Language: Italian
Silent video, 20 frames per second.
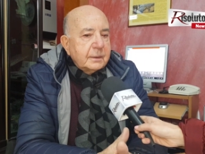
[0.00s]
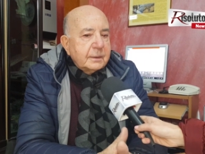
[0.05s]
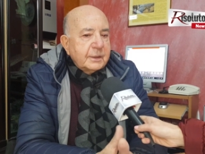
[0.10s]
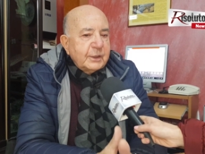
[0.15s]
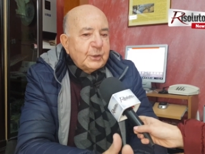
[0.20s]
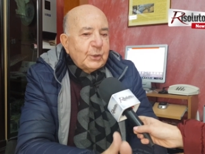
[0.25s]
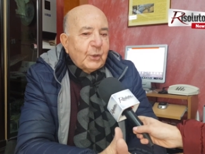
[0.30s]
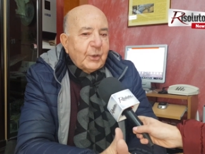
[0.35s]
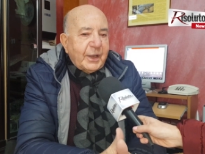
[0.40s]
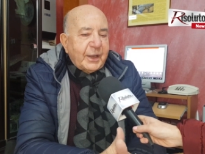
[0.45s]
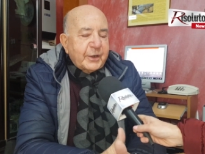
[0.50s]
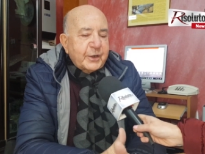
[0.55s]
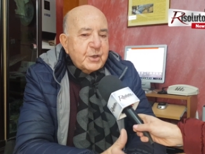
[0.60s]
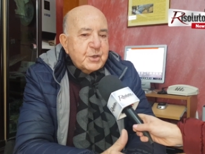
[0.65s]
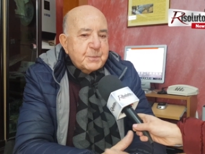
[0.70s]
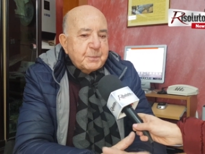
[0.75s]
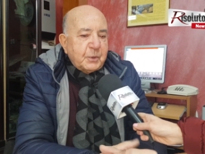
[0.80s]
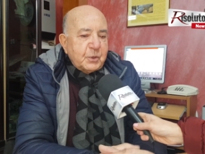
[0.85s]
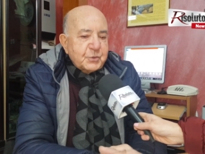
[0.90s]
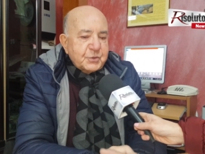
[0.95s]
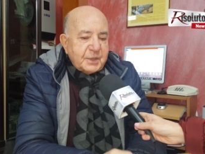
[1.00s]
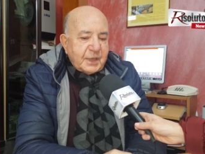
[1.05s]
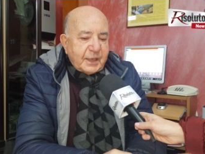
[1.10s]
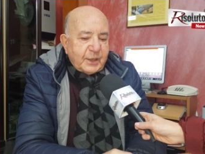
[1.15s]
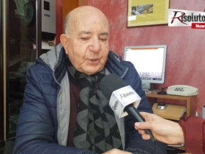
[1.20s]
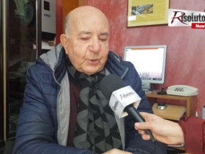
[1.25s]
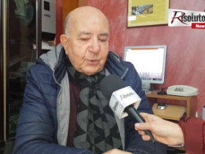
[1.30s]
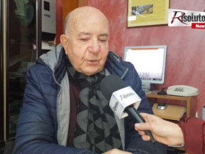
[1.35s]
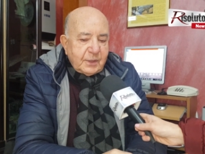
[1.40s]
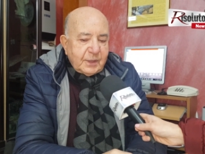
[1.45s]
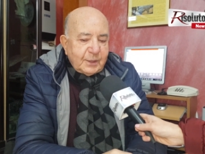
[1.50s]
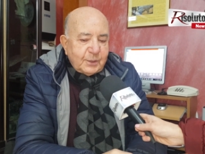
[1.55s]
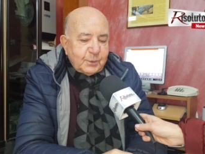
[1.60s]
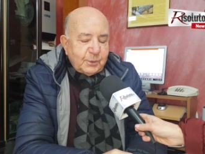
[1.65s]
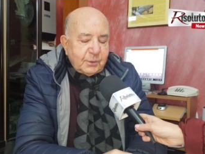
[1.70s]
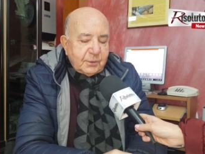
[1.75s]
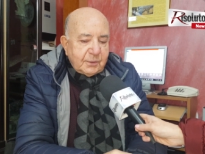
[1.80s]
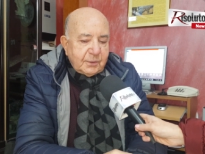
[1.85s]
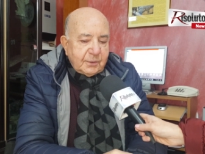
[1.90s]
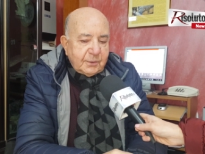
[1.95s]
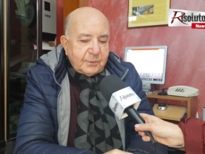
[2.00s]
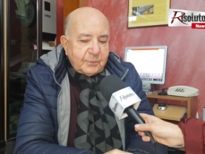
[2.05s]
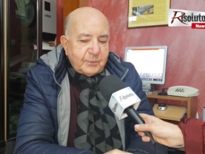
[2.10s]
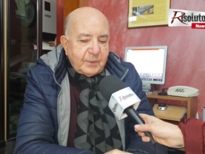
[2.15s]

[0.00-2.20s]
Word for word: Ti do la risposta che ho letto